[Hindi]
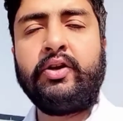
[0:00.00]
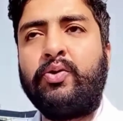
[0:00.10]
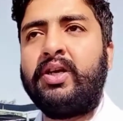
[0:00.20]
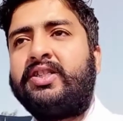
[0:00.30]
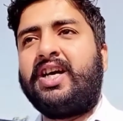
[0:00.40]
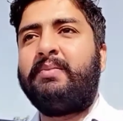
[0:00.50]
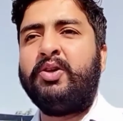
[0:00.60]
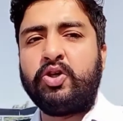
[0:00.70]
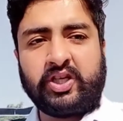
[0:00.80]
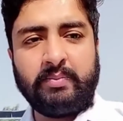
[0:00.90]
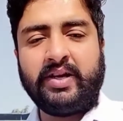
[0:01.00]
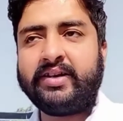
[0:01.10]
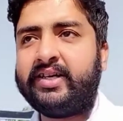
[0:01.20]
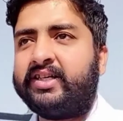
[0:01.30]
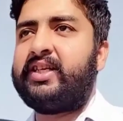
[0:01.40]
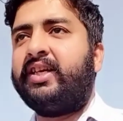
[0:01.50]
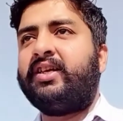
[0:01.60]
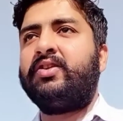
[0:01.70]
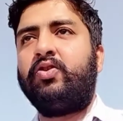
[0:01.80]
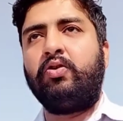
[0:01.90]
क्योंकि चाबी उसकी मिल रही नहीं थी
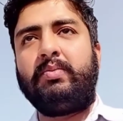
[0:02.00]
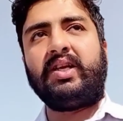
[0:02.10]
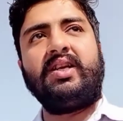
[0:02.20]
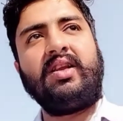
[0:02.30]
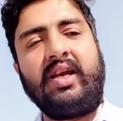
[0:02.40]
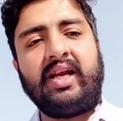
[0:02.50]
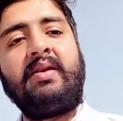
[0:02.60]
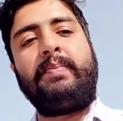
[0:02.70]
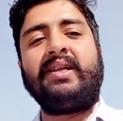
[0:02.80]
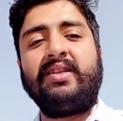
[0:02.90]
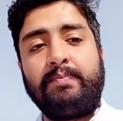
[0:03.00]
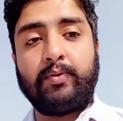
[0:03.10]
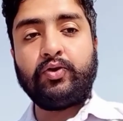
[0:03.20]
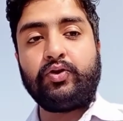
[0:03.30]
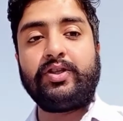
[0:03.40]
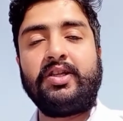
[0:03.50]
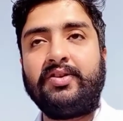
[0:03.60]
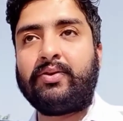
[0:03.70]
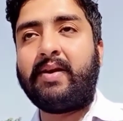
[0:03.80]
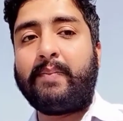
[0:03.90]
तो मैंने कहा यार पैदल पहुंचो
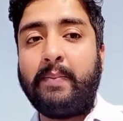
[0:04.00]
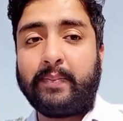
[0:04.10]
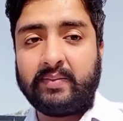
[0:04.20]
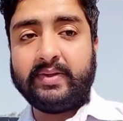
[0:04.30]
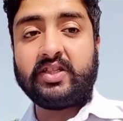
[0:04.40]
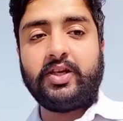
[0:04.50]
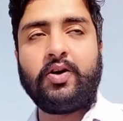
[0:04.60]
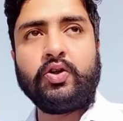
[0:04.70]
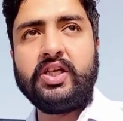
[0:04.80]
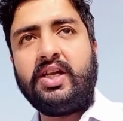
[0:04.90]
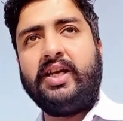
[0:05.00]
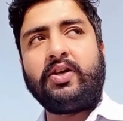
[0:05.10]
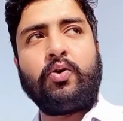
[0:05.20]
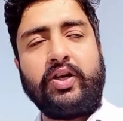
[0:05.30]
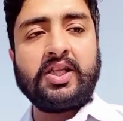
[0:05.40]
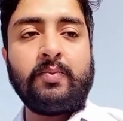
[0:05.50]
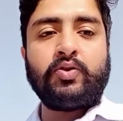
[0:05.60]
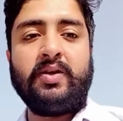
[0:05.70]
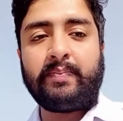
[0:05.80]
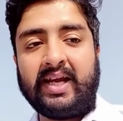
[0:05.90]
जल्दी क्योंकि पेपर मिस ना हो जाए लेट हो जाए तो
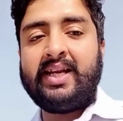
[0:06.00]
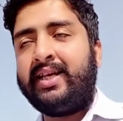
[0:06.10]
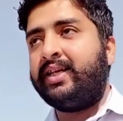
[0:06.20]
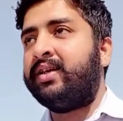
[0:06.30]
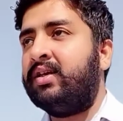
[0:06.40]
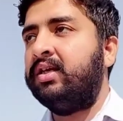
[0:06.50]
मुझे पहले ही